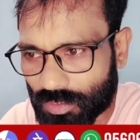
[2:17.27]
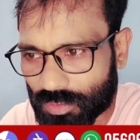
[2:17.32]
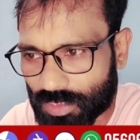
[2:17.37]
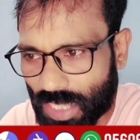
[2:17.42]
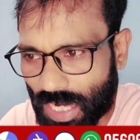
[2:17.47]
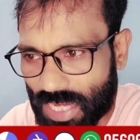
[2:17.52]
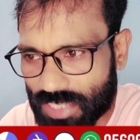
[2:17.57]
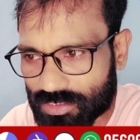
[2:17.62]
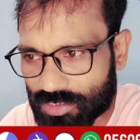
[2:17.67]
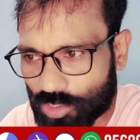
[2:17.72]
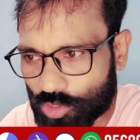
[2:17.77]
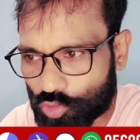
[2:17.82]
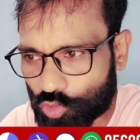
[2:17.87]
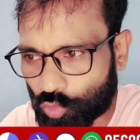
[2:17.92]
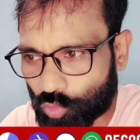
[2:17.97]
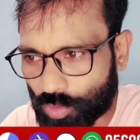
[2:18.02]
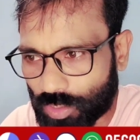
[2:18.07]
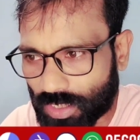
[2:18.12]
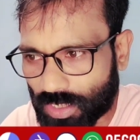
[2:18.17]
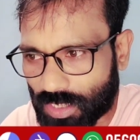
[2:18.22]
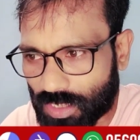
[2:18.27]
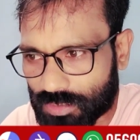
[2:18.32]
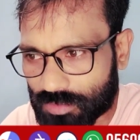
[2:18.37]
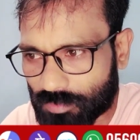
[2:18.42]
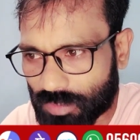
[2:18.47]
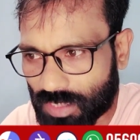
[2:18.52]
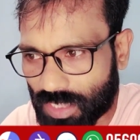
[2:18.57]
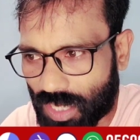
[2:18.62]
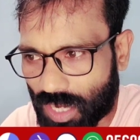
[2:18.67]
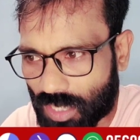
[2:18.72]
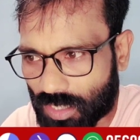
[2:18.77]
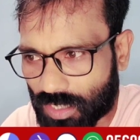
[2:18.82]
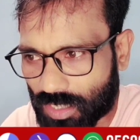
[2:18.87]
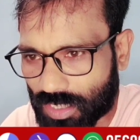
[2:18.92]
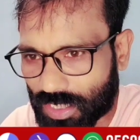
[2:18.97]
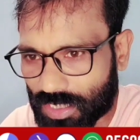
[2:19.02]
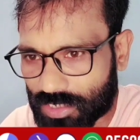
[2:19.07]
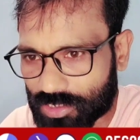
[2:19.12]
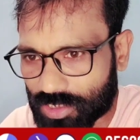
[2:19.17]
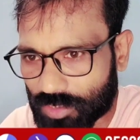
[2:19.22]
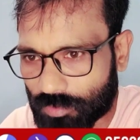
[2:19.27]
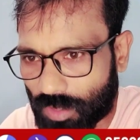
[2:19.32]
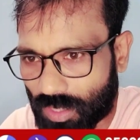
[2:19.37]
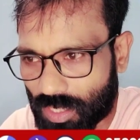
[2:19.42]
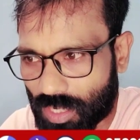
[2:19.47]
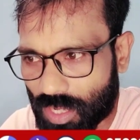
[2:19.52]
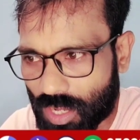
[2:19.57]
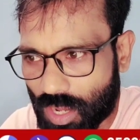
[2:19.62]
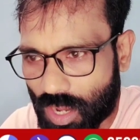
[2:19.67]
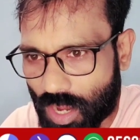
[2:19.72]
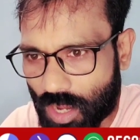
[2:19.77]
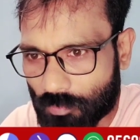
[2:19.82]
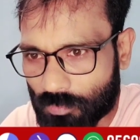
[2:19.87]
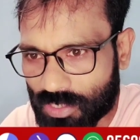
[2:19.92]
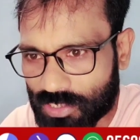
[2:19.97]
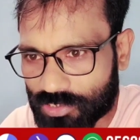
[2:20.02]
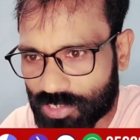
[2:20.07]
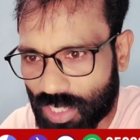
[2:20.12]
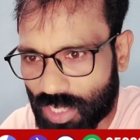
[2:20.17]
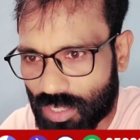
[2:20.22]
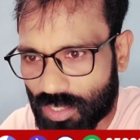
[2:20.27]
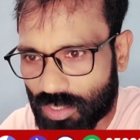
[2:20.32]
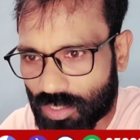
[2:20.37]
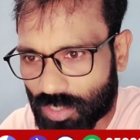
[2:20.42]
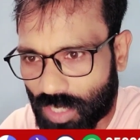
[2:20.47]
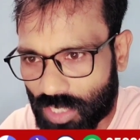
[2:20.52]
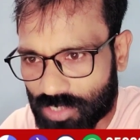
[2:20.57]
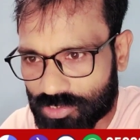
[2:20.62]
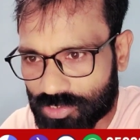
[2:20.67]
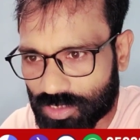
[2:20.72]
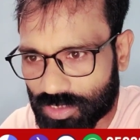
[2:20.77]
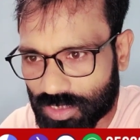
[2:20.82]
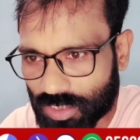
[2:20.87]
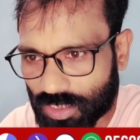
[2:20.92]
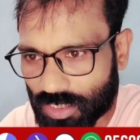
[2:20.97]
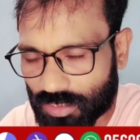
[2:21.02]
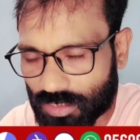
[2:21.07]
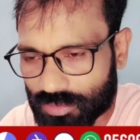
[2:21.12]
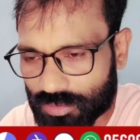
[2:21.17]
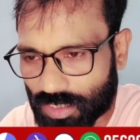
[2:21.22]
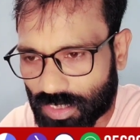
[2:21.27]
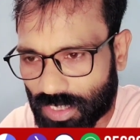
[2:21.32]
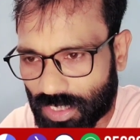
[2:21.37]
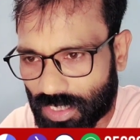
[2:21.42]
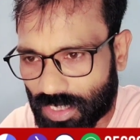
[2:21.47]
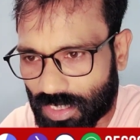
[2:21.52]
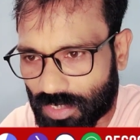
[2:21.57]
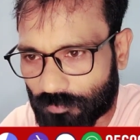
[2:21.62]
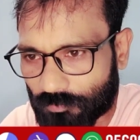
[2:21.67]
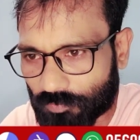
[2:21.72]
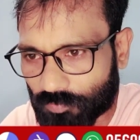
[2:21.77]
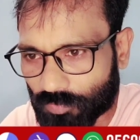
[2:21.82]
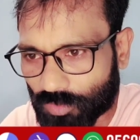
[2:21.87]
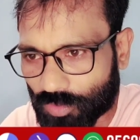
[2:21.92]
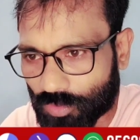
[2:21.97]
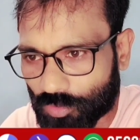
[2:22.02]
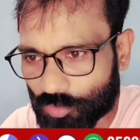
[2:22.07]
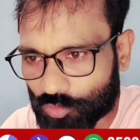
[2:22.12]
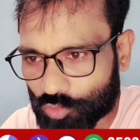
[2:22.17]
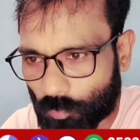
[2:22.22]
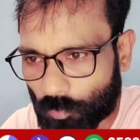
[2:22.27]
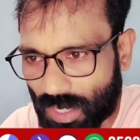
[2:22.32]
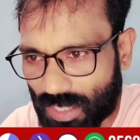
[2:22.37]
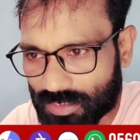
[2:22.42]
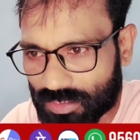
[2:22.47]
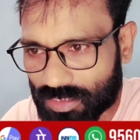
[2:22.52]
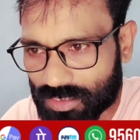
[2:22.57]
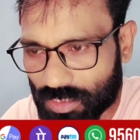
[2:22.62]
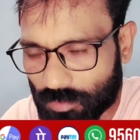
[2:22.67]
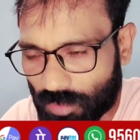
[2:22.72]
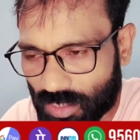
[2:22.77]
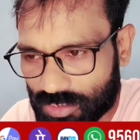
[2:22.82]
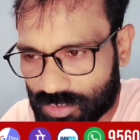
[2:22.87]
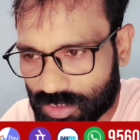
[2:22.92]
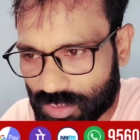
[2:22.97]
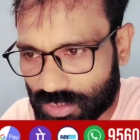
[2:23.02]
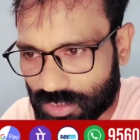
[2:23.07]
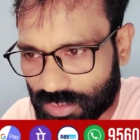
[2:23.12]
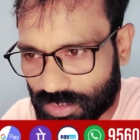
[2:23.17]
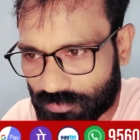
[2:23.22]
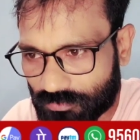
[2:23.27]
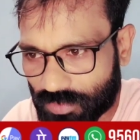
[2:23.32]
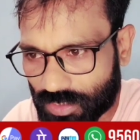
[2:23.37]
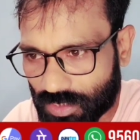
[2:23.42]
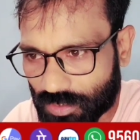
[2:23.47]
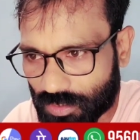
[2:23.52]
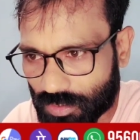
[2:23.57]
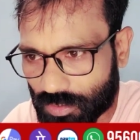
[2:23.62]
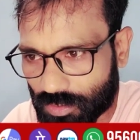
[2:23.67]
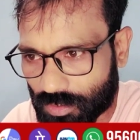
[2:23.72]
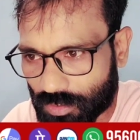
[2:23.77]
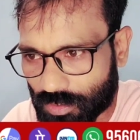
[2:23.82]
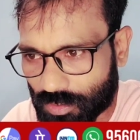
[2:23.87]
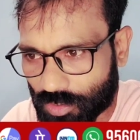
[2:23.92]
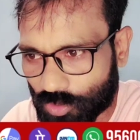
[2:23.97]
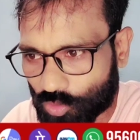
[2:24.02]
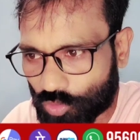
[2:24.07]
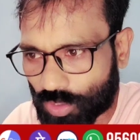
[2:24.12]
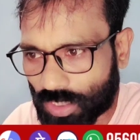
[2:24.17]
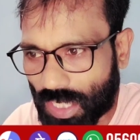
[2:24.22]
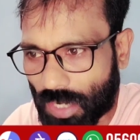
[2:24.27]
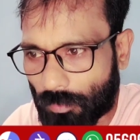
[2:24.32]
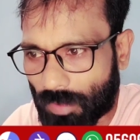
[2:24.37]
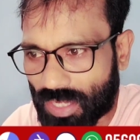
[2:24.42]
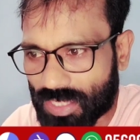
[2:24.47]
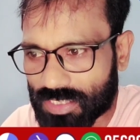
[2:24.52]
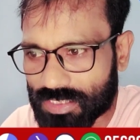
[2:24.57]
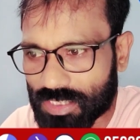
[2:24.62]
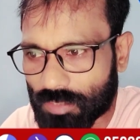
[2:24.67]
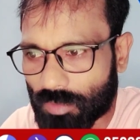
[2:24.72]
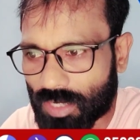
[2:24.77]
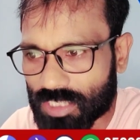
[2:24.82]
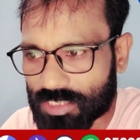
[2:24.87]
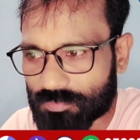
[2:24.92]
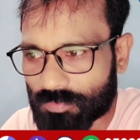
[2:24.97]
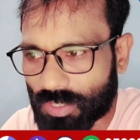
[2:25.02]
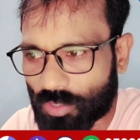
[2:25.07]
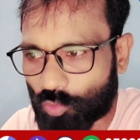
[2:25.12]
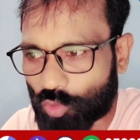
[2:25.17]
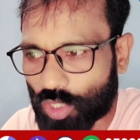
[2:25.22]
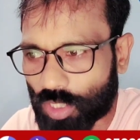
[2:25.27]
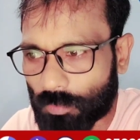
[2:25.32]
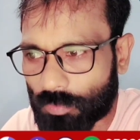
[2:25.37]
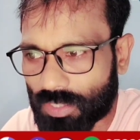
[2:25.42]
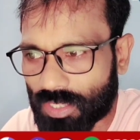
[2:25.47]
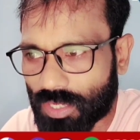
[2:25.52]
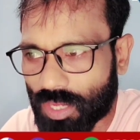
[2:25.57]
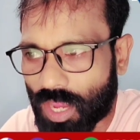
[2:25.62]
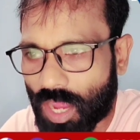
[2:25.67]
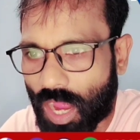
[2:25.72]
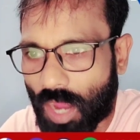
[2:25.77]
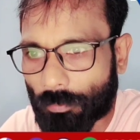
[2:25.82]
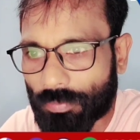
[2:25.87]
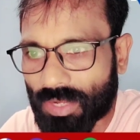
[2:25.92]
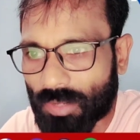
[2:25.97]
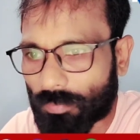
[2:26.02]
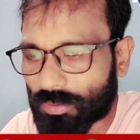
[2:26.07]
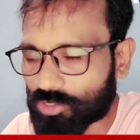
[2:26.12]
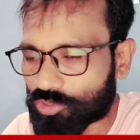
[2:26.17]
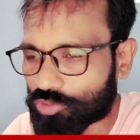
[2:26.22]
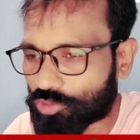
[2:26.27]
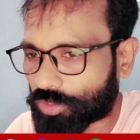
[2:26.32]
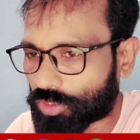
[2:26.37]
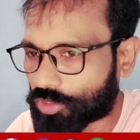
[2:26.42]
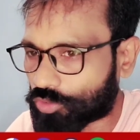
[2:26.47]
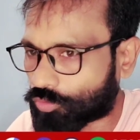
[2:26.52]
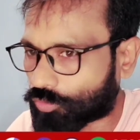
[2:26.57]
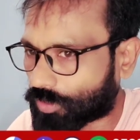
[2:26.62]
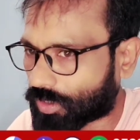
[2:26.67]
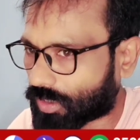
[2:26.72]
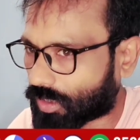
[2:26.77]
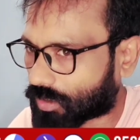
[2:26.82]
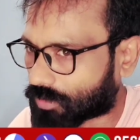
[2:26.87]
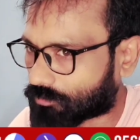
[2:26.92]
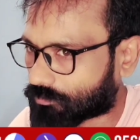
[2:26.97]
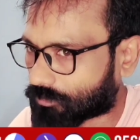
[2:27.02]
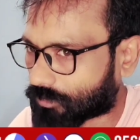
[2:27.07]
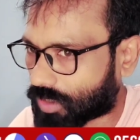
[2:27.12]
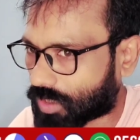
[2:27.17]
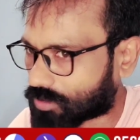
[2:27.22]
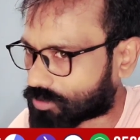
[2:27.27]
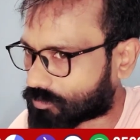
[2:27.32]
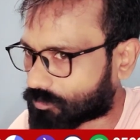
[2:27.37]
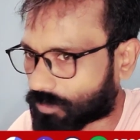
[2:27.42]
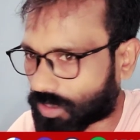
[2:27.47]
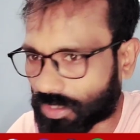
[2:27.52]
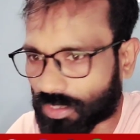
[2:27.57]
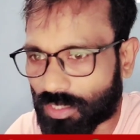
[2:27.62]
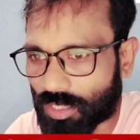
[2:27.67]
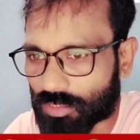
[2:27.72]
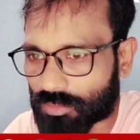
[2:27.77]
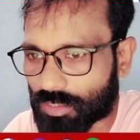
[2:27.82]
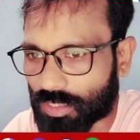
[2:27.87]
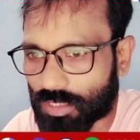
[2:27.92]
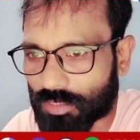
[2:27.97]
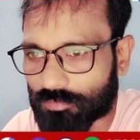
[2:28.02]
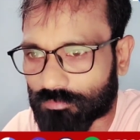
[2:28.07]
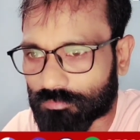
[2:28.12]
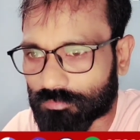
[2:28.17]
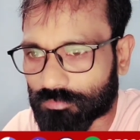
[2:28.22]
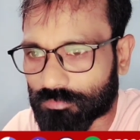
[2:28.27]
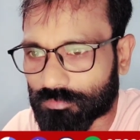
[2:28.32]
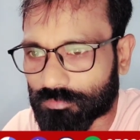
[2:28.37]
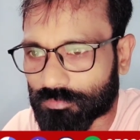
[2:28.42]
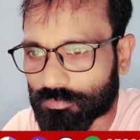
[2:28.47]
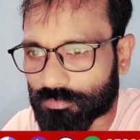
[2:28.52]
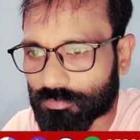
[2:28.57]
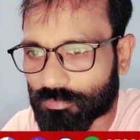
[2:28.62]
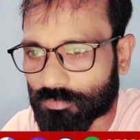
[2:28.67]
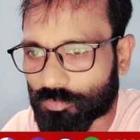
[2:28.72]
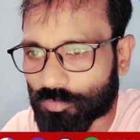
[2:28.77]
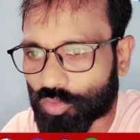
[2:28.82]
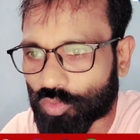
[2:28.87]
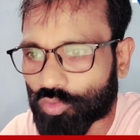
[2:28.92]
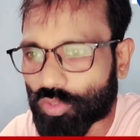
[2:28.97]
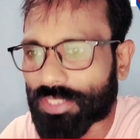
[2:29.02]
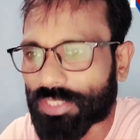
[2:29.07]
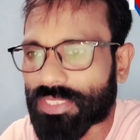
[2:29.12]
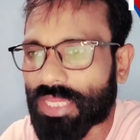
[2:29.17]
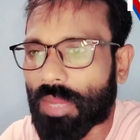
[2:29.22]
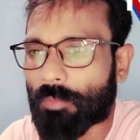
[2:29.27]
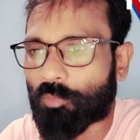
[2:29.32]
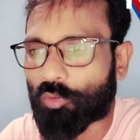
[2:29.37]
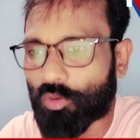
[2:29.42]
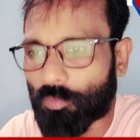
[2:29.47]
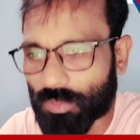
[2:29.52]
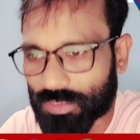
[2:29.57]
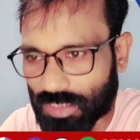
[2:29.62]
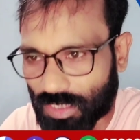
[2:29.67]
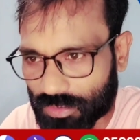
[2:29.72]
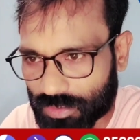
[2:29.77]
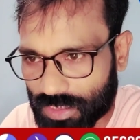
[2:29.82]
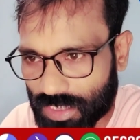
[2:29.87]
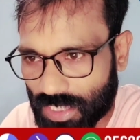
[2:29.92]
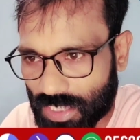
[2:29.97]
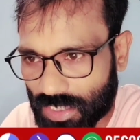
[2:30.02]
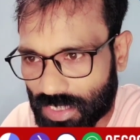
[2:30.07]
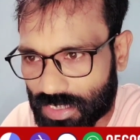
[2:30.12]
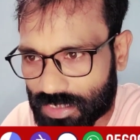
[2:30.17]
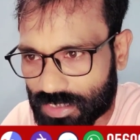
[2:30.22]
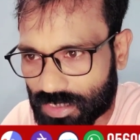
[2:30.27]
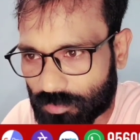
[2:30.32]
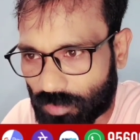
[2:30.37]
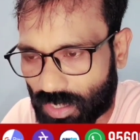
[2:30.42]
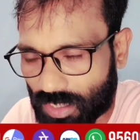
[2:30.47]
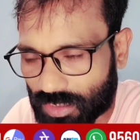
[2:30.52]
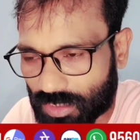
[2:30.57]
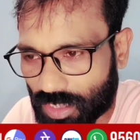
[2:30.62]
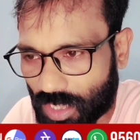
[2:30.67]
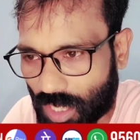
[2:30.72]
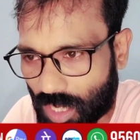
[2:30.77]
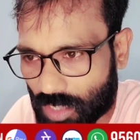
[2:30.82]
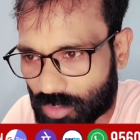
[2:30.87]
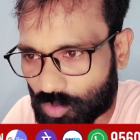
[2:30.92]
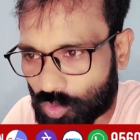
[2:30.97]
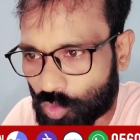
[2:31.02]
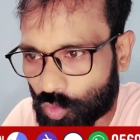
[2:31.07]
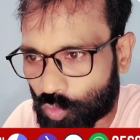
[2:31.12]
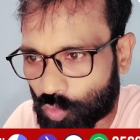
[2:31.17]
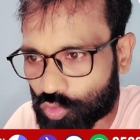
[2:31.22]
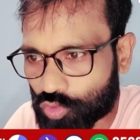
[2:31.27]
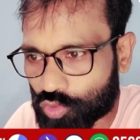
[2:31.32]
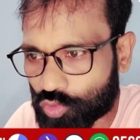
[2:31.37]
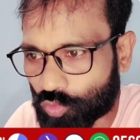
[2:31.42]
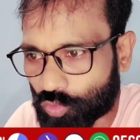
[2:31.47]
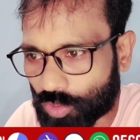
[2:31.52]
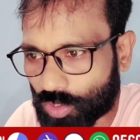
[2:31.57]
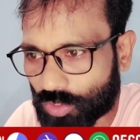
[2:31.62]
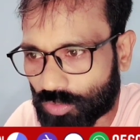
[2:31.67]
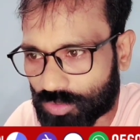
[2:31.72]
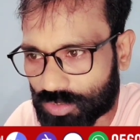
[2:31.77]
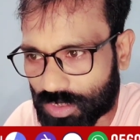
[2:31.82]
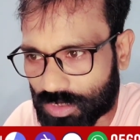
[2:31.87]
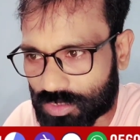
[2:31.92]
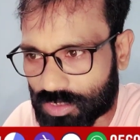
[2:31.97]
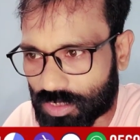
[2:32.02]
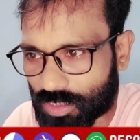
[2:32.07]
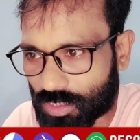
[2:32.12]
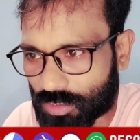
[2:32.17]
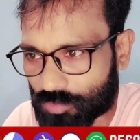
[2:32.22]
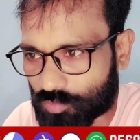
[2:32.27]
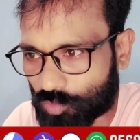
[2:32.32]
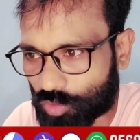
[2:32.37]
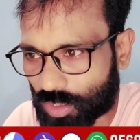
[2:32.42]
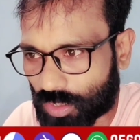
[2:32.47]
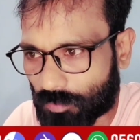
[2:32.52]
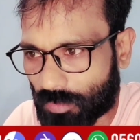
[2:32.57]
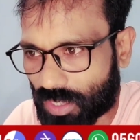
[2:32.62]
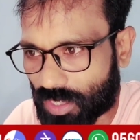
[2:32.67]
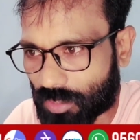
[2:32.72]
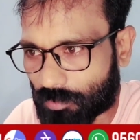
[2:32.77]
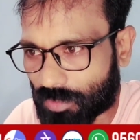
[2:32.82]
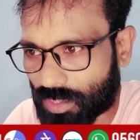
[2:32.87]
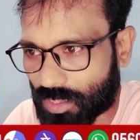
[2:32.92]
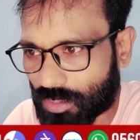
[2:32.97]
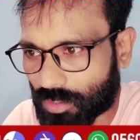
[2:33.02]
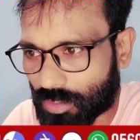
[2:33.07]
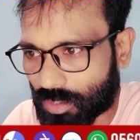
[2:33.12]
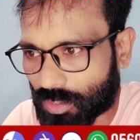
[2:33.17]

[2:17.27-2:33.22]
क्या ऐसी झूठी कस्में खाकर केजरीवाल हमेशा राजनीति कर सकेंगे जो भारतीय समाज की नींव है क्योंकि हमारे समाज में कोई भी अपने बच्चों की झूठी कसम नहीं खाता तो आइए आपको बताते हैं केजरीवाल की हर उस झूठी और सच्ची कस्मों के बारे में